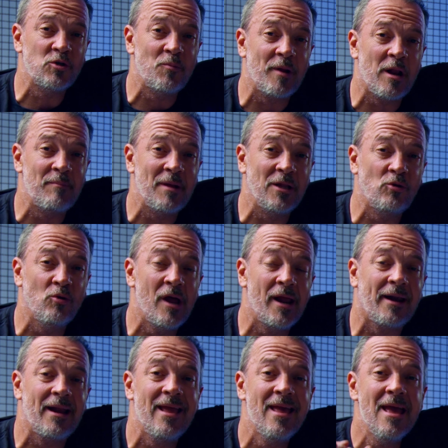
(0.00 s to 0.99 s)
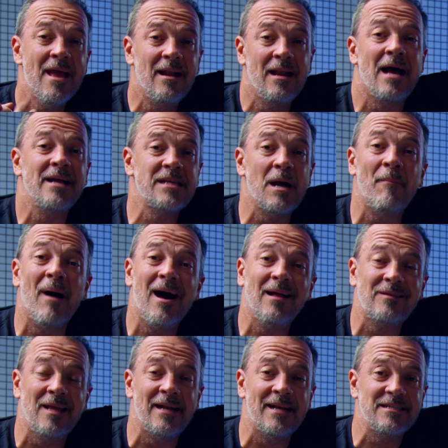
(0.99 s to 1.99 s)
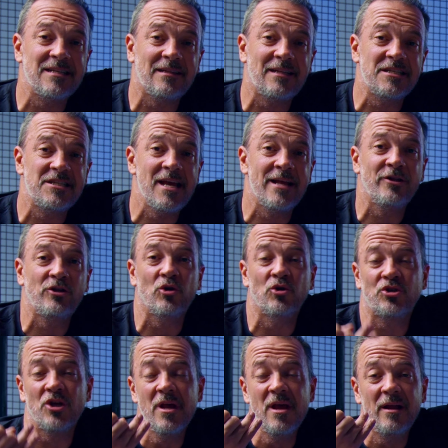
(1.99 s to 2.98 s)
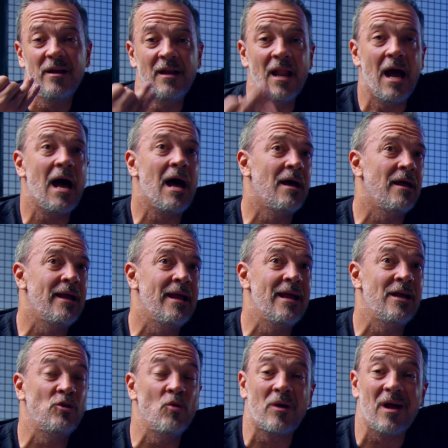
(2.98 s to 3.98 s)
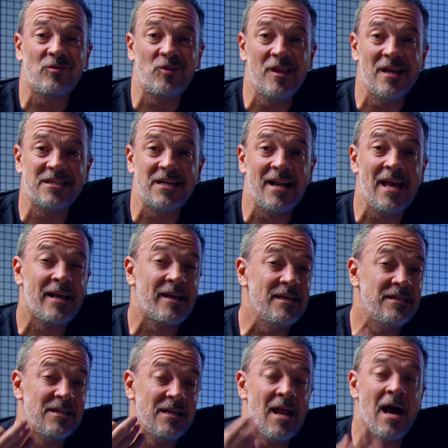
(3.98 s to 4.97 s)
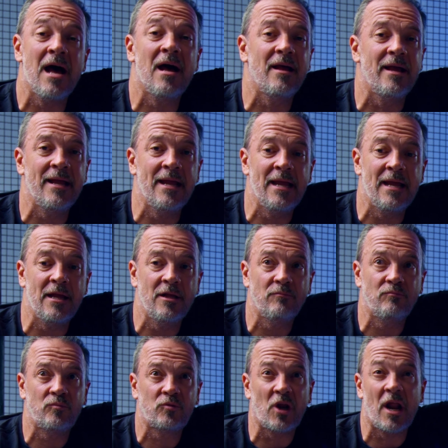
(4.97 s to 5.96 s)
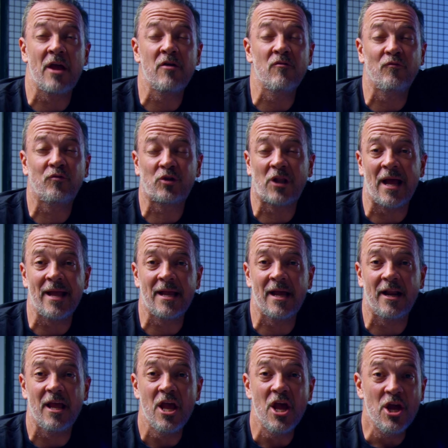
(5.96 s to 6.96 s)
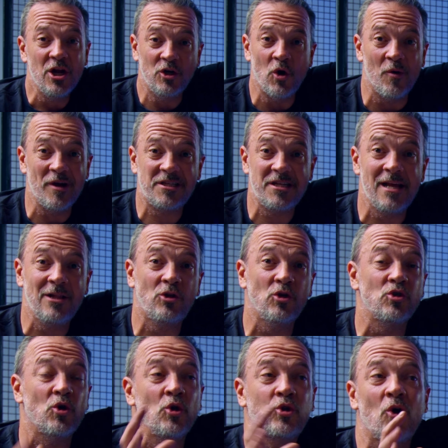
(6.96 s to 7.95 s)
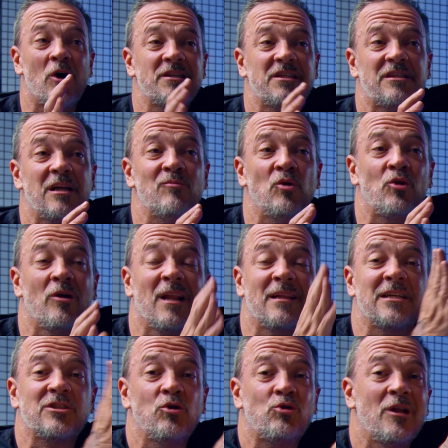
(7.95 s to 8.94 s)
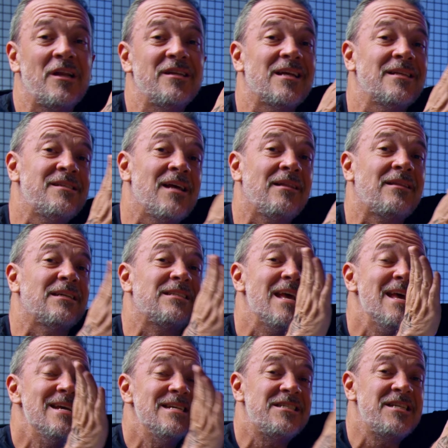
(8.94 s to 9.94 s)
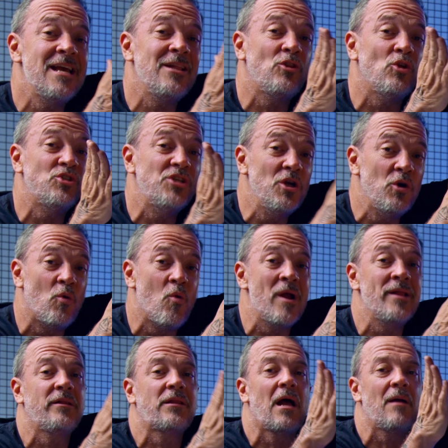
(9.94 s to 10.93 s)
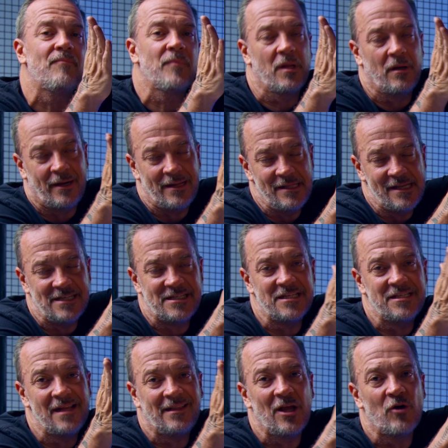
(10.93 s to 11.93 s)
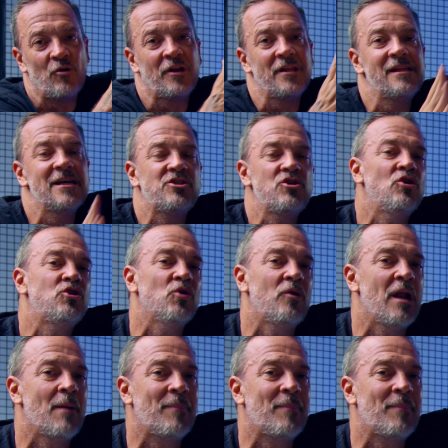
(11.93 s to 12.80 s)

Super Adventure R, la Yamaha tnd 700, la eh, Ducati x la eh, Triumph Tiger, 900 o todas estas motocicletas que utilizan llantas 150 RIN 17 o RIN 18 en la